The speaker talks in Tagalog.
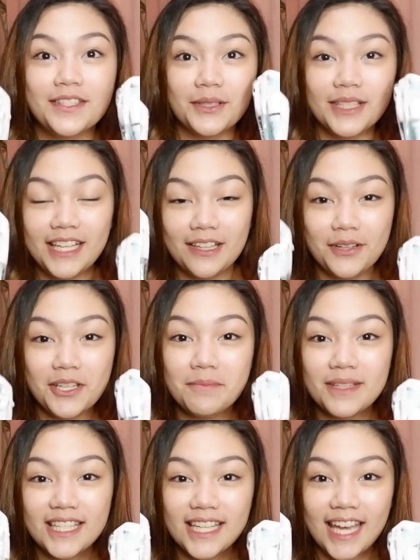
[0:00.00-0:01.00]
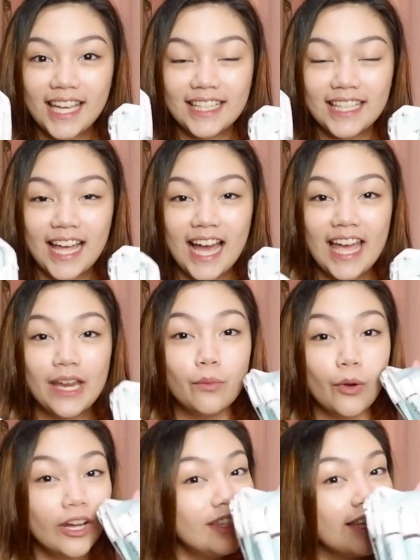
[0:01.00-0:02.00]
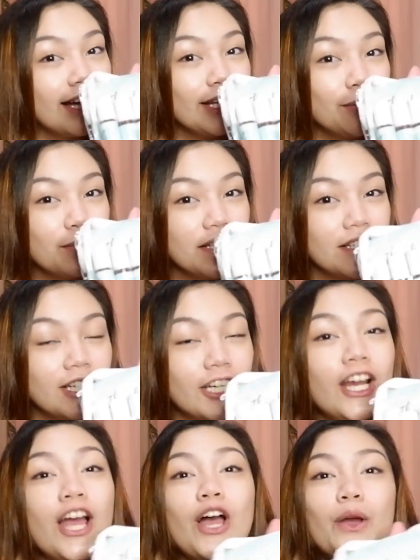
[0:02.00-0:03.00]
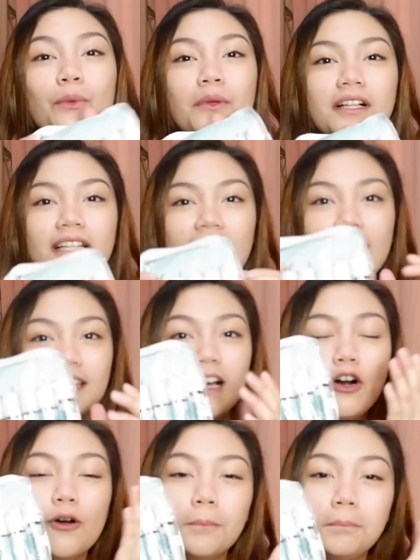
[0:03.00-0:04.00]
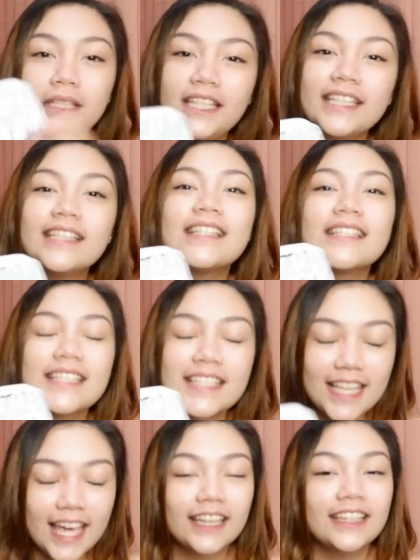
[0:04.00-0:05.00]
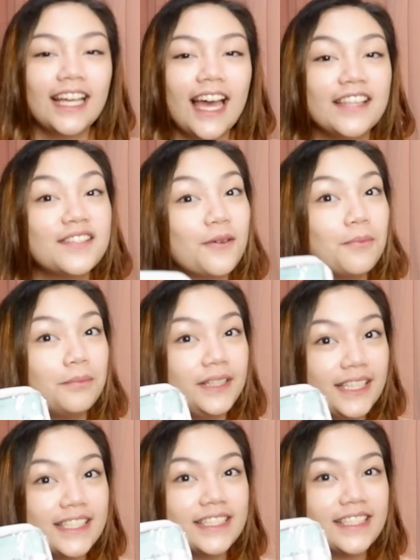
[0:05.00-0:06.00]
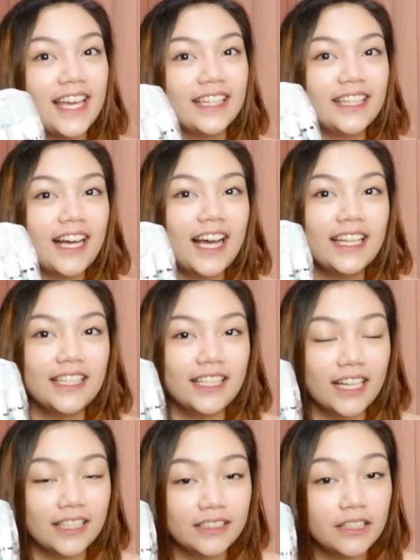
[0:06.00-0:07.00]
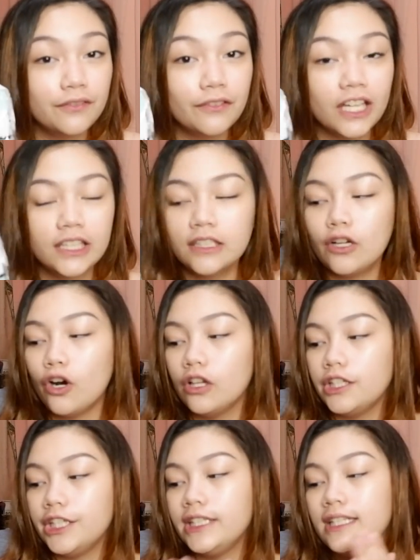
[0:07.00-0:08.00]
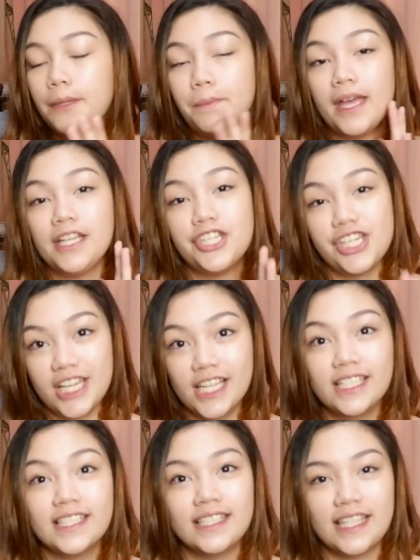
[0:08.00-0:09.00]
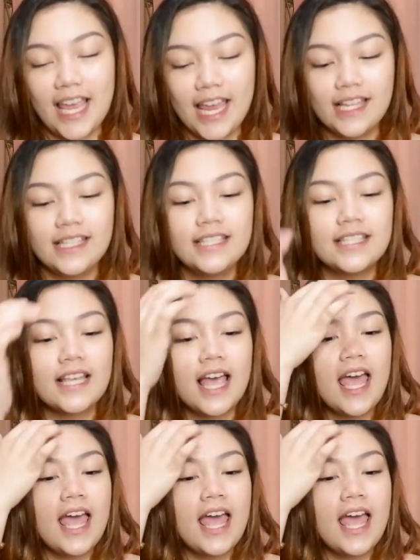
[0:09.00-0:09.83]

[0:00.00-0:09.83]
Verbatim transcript: So, dalawa yung binigay nila and one lucky winner will get a complete set guys. Complete set ng kanilang different colored lip and cheek stains.